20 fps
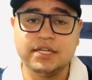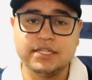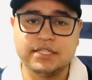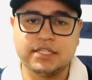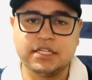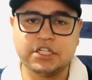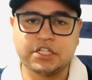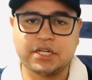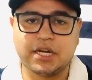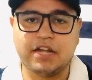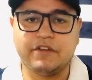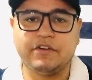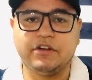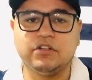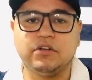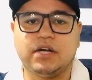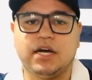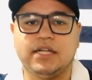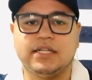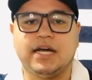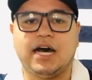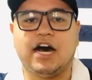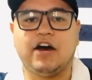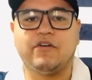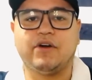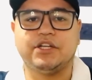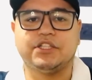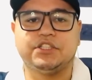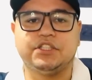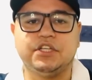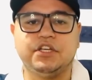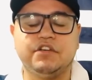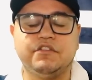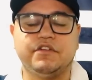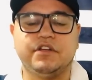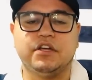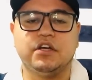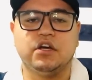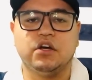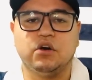Se inscreva no canal,
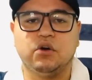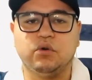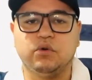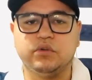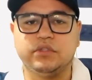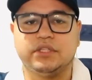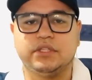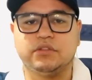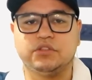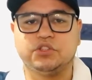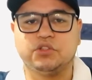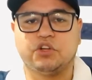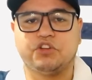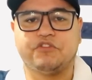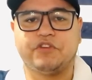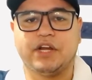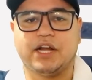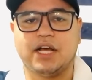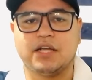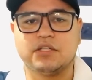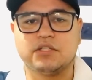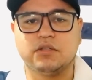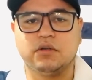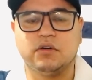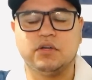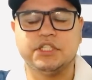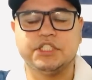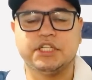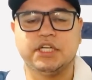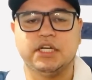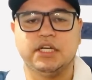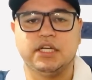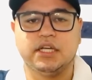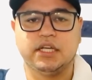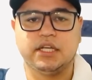ative o sino de notificações.